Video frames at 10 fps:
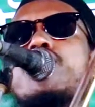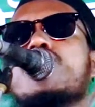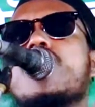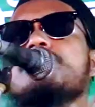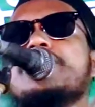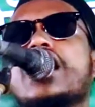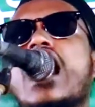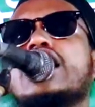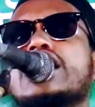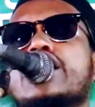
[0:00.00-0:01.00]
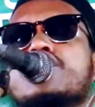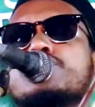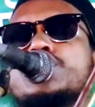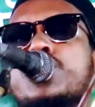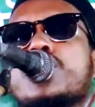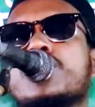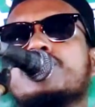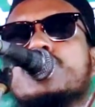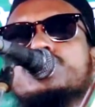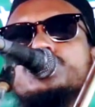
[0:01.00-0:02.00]
হরফে আল্লাহর নবী স্বয়ং
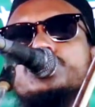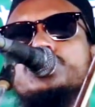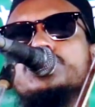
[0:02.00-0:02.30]
মজুদ